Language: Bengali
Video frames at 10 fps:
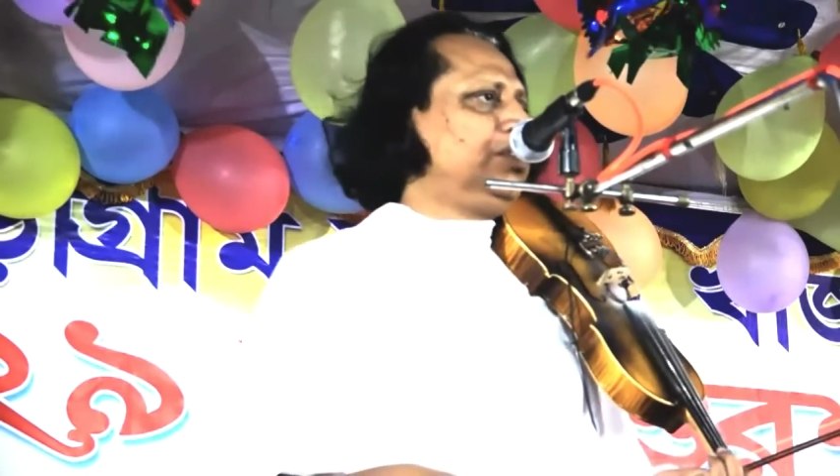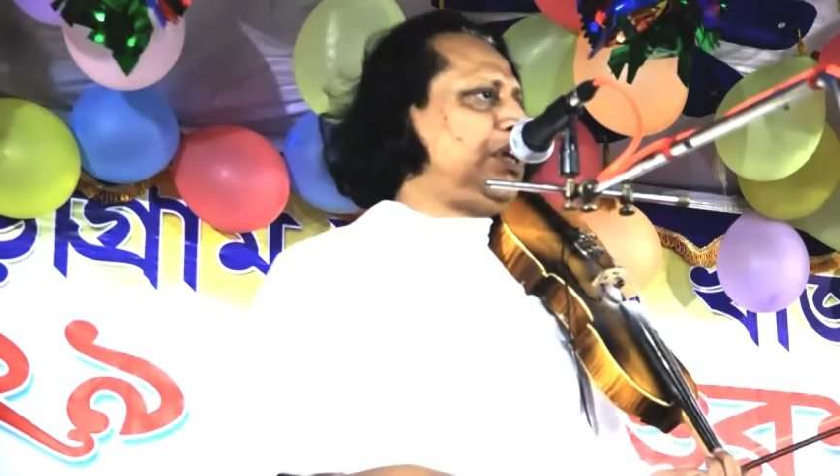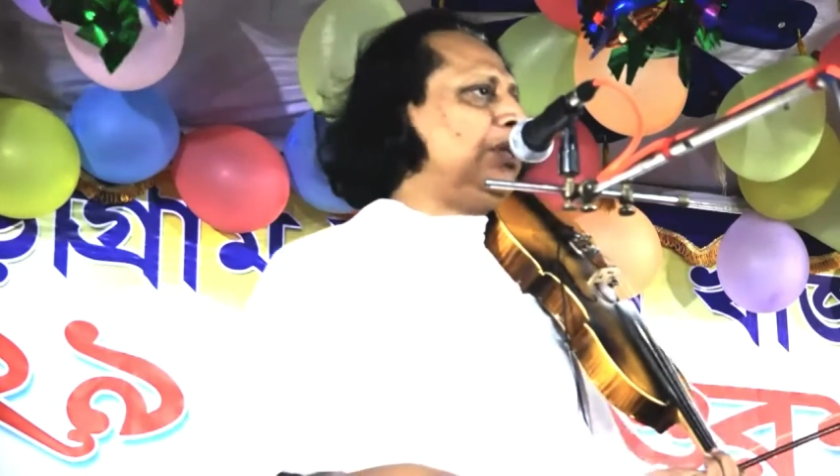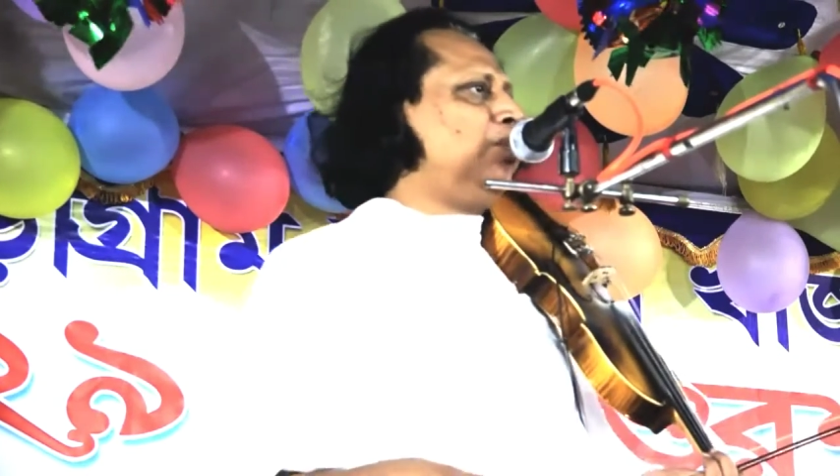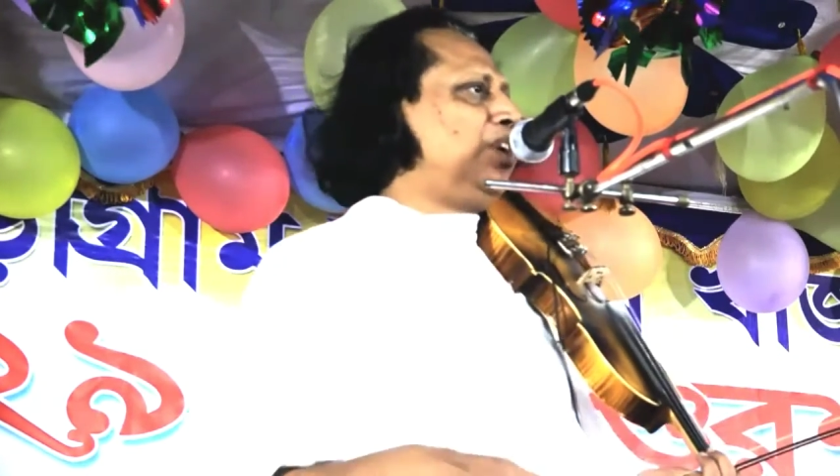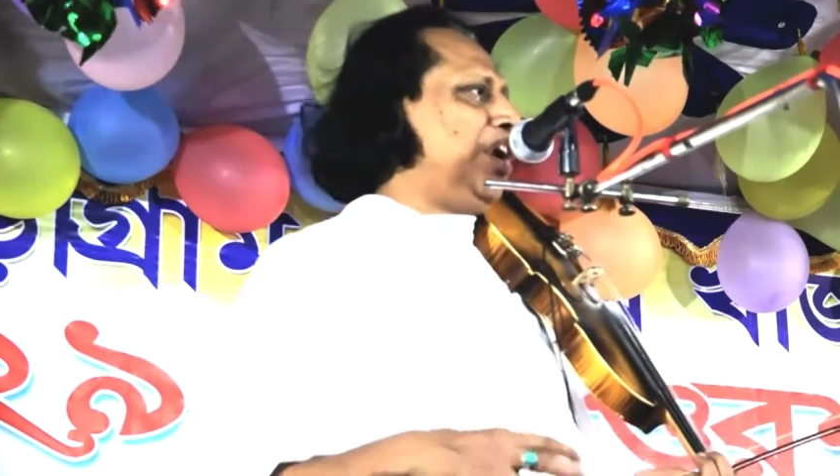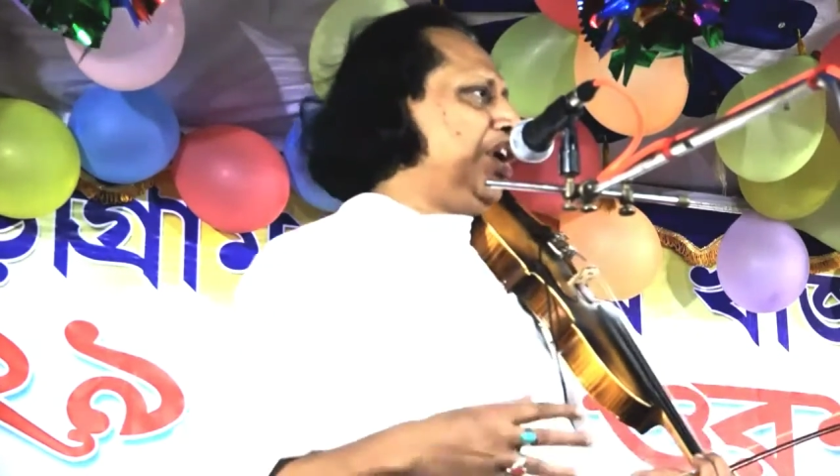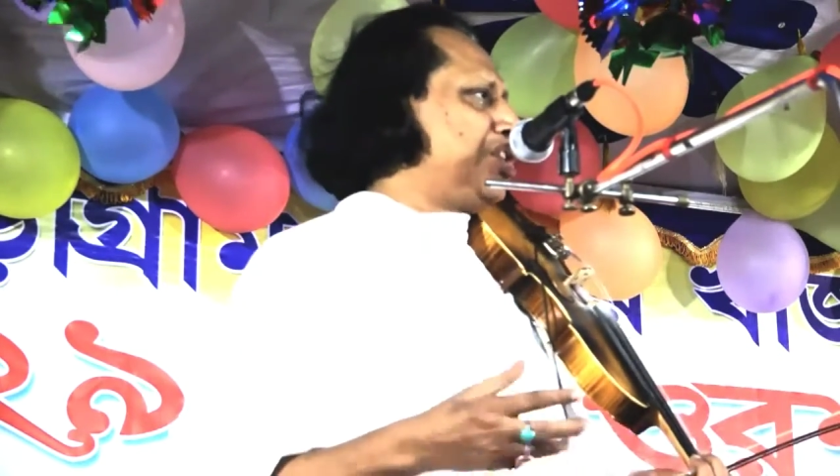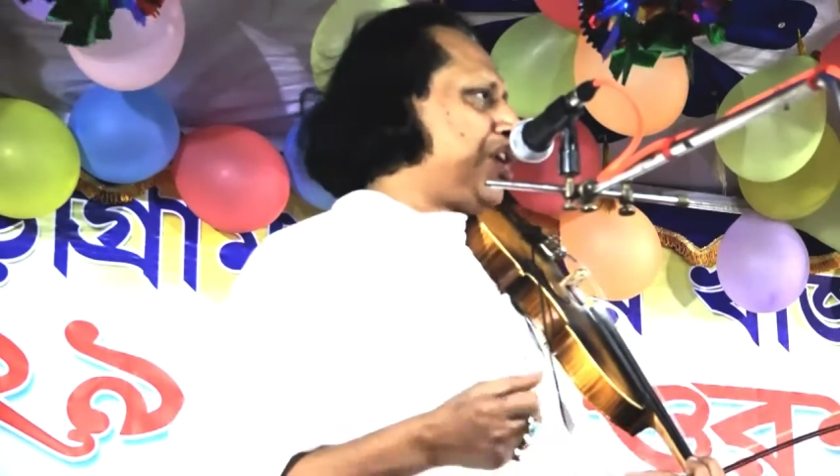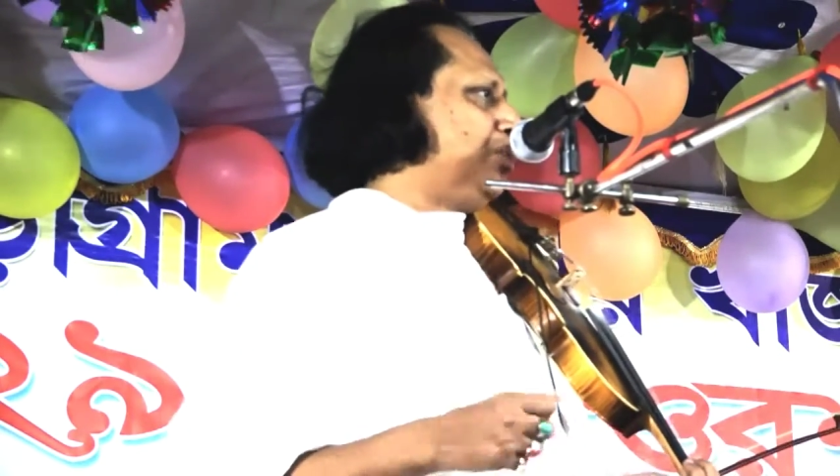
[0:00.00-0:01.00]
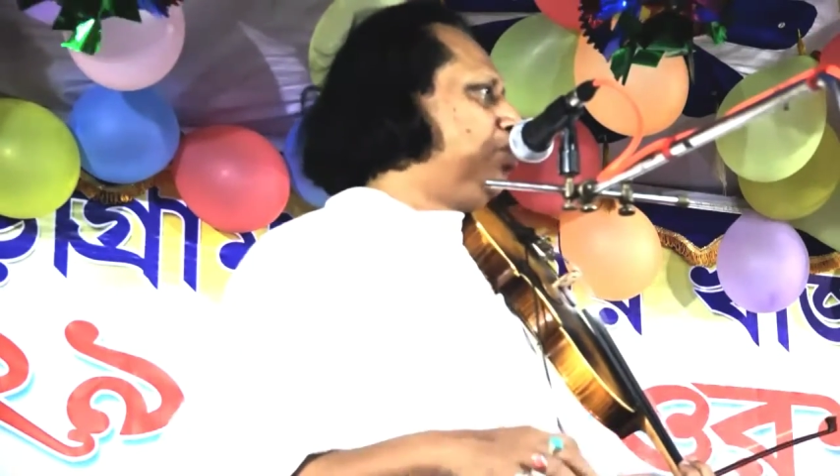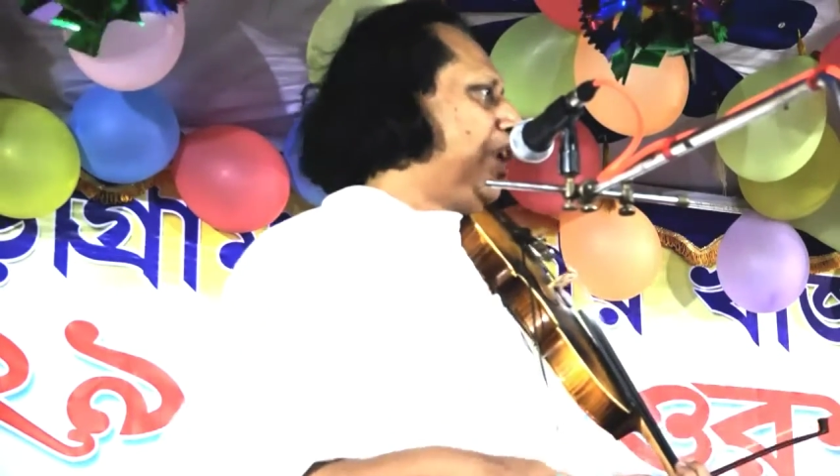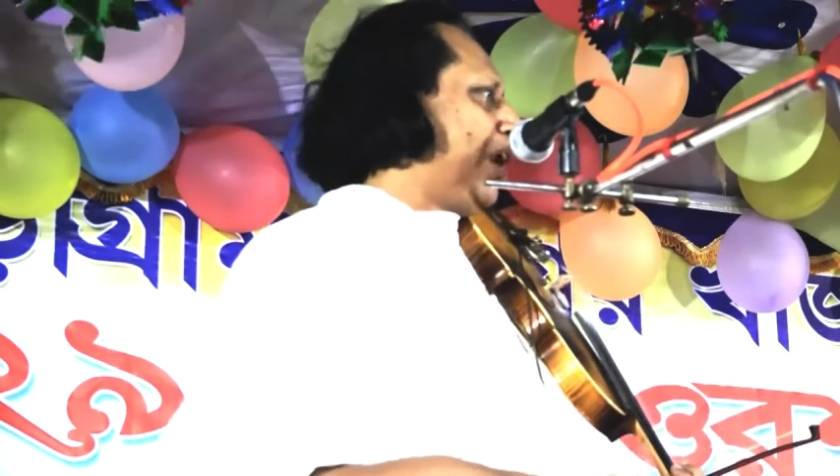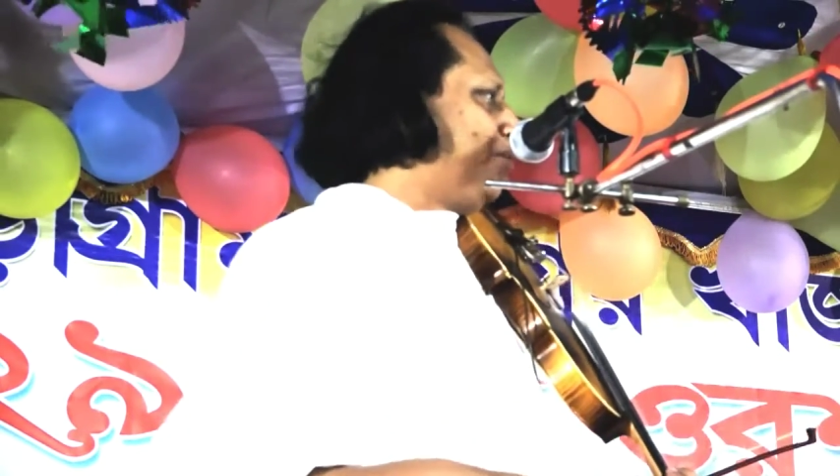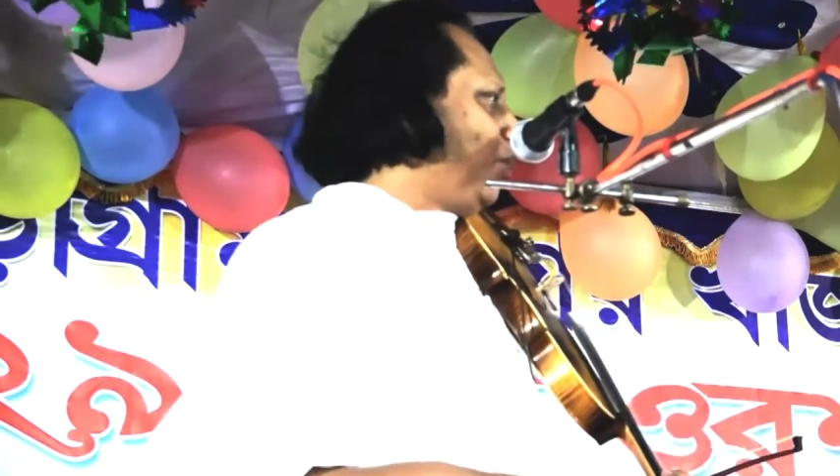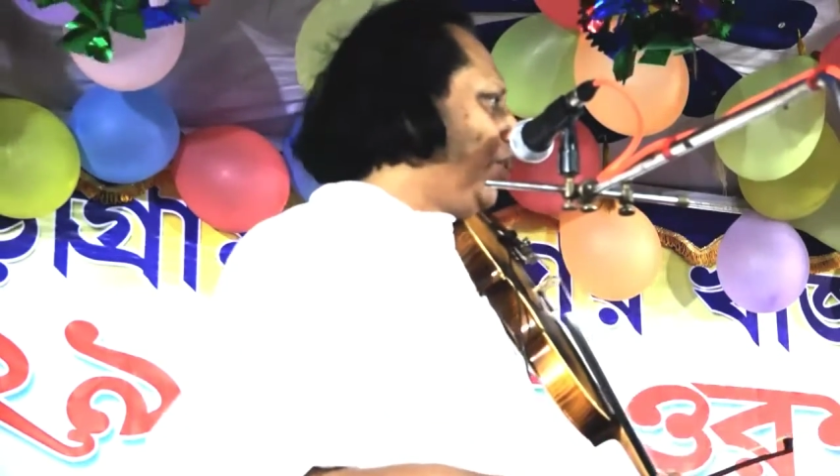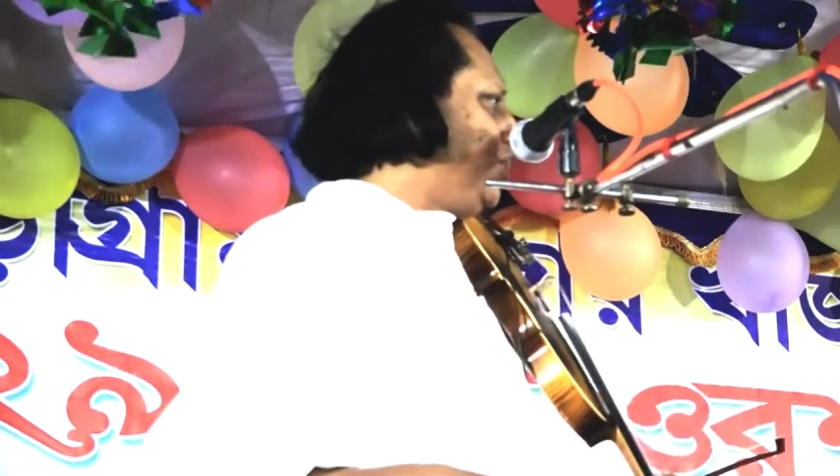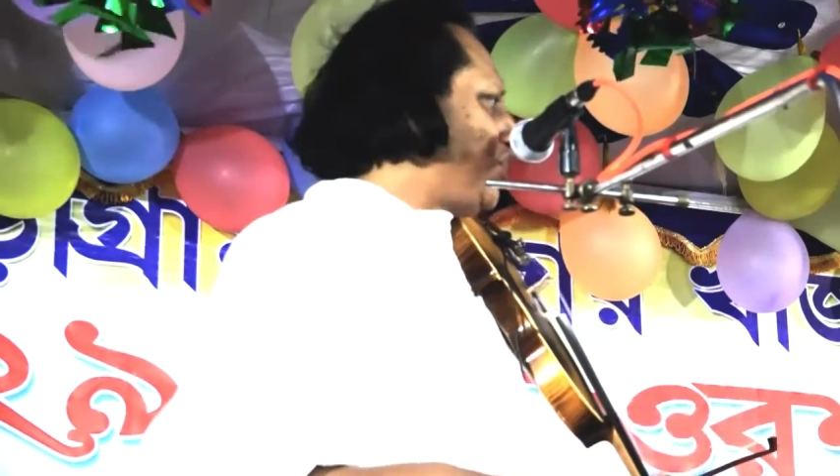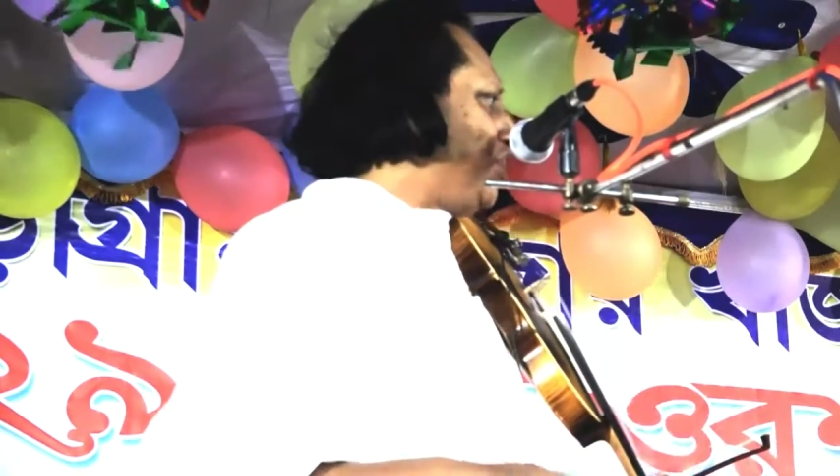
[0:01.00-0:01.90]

সাধকের সাধনার বলে